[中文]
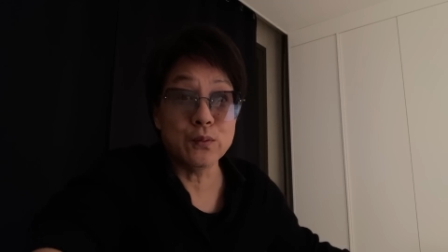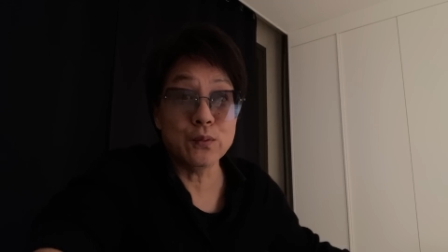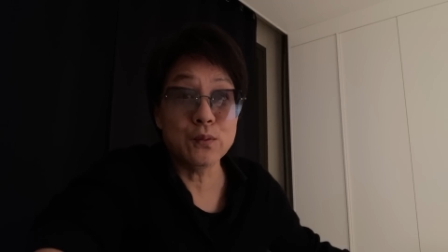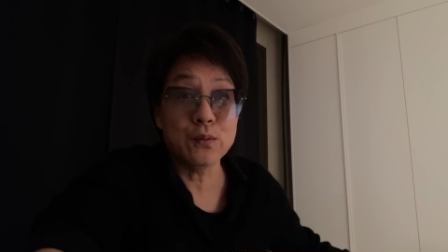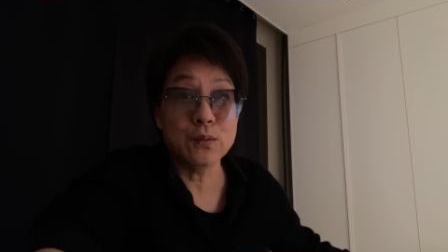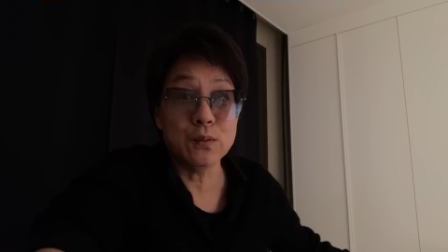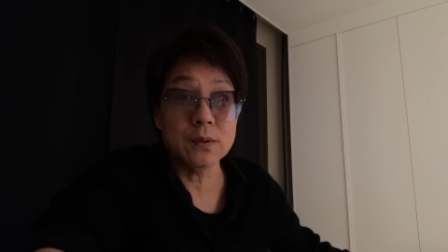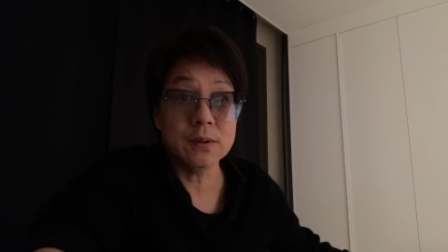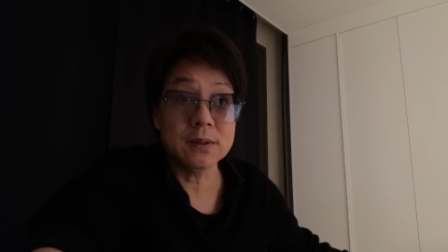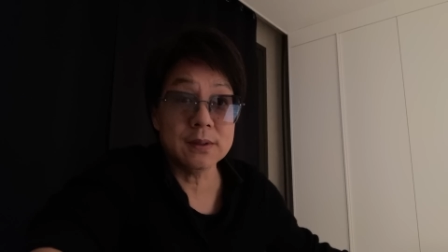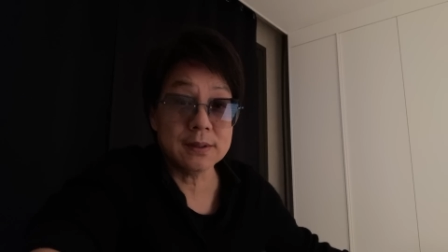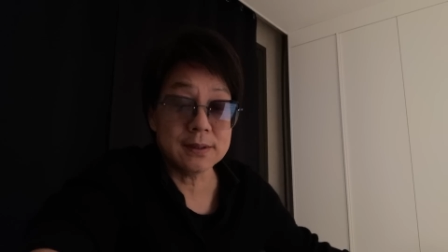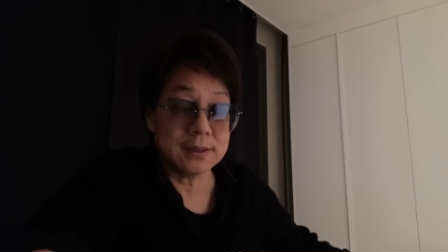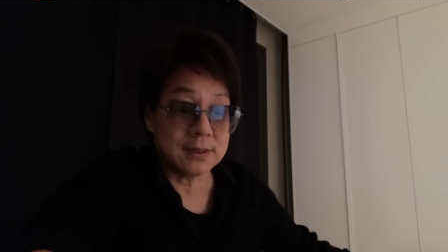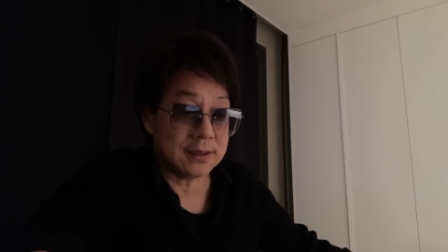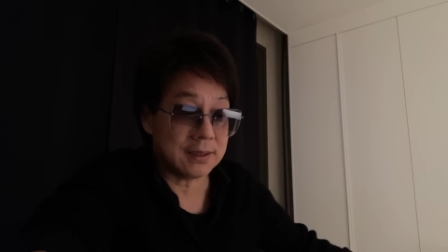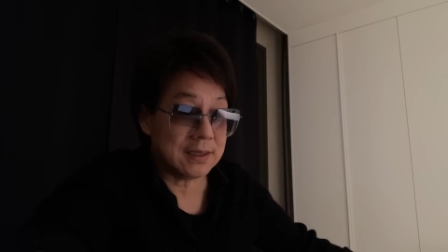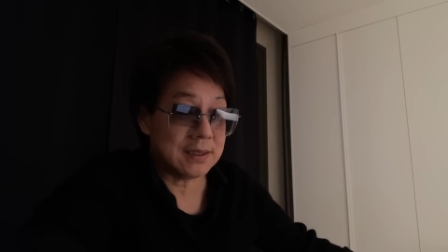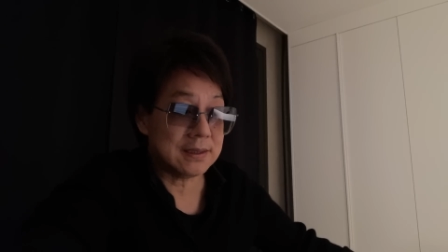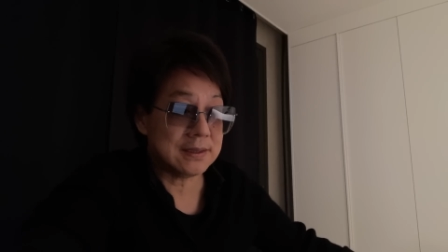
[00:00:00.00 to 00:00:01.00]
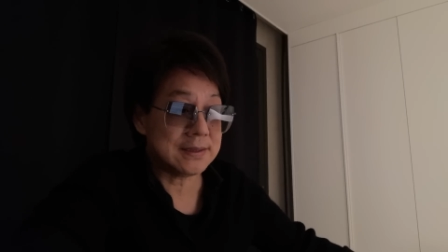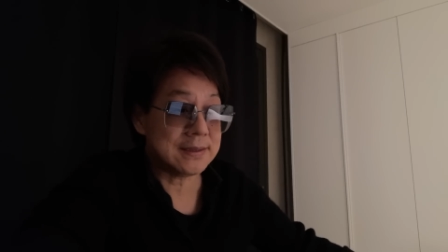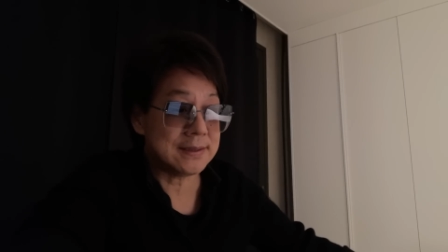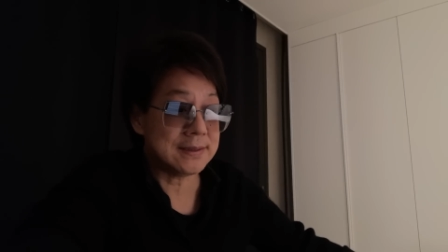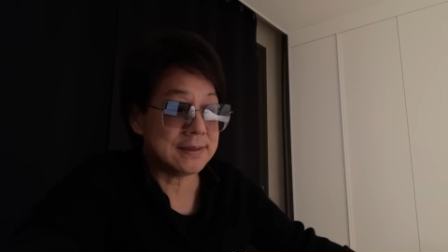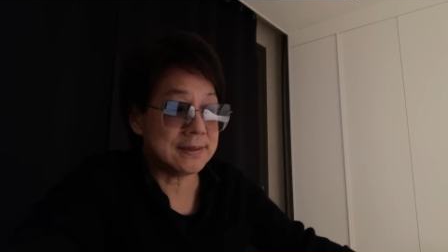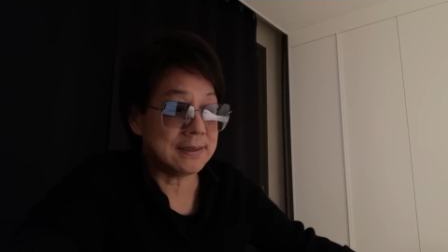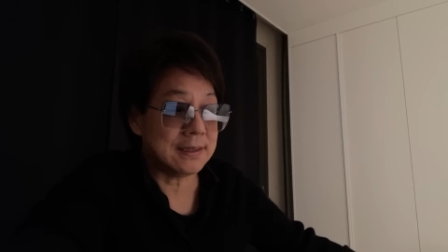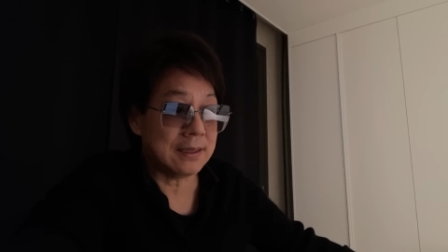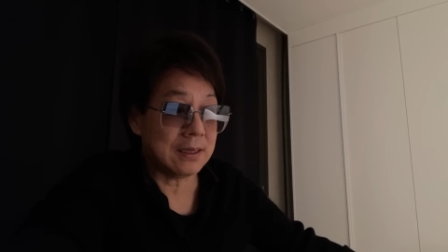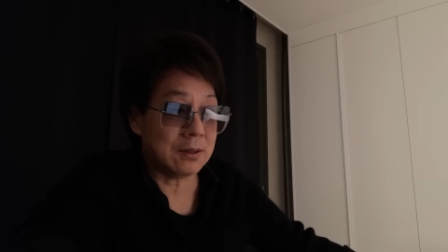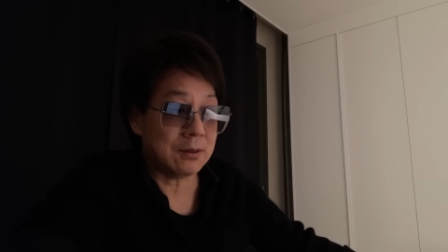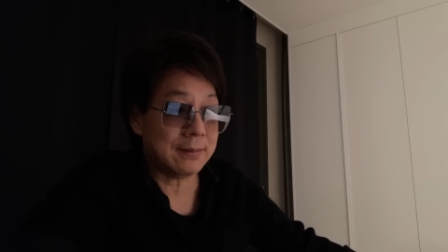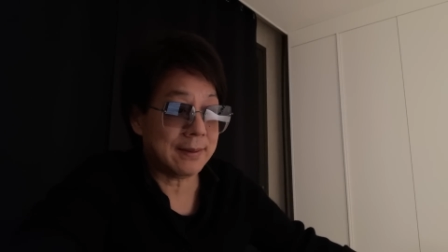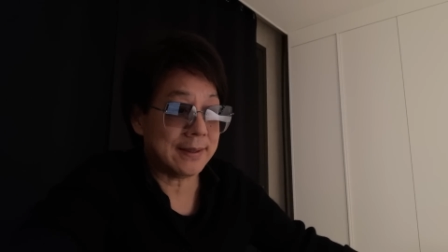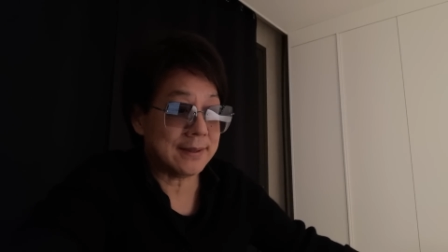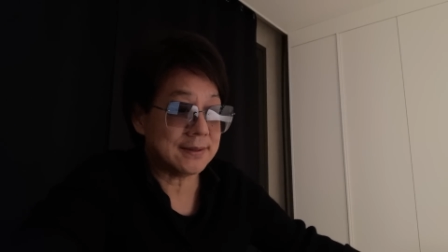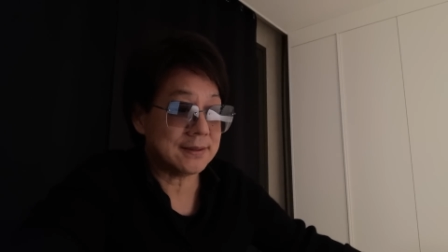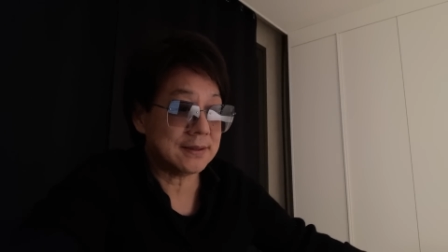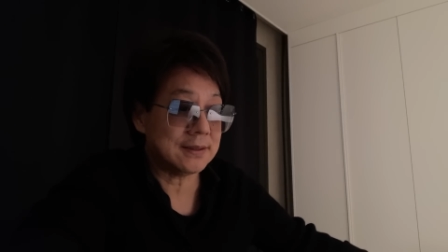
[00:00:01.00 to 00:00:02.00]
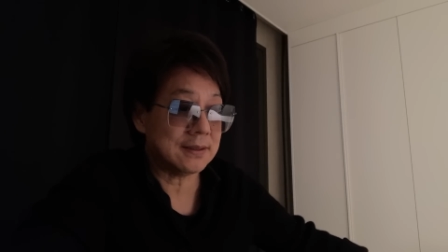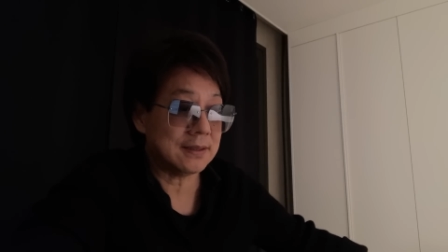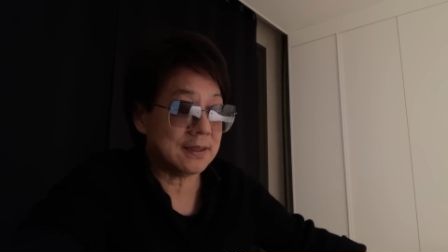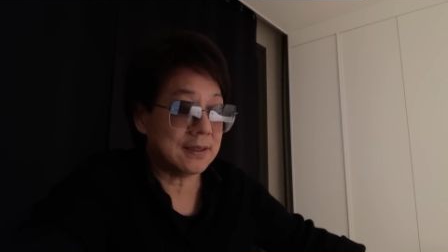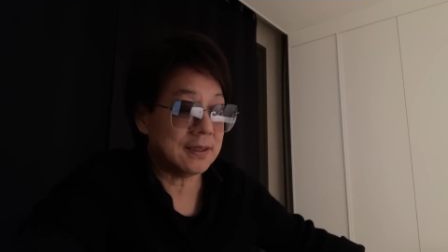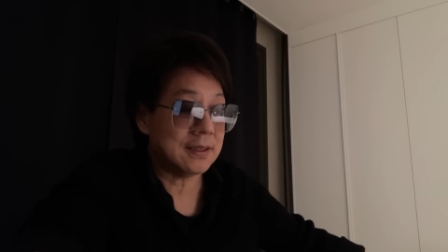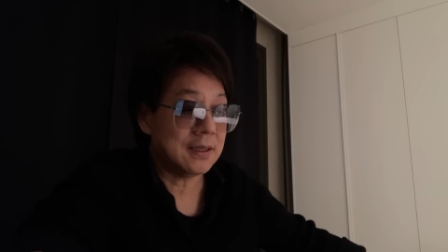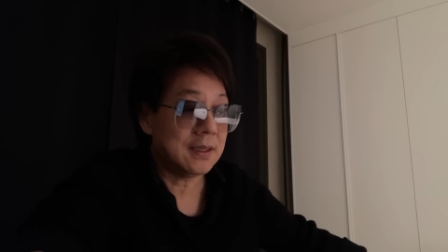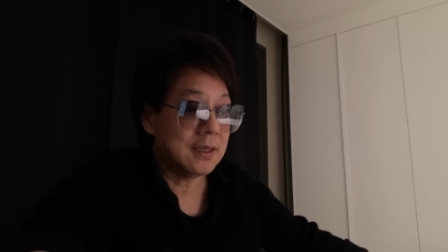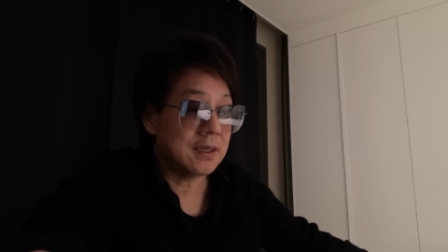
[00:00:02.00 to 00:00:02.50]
木的可怜兮兮的老百姓啊。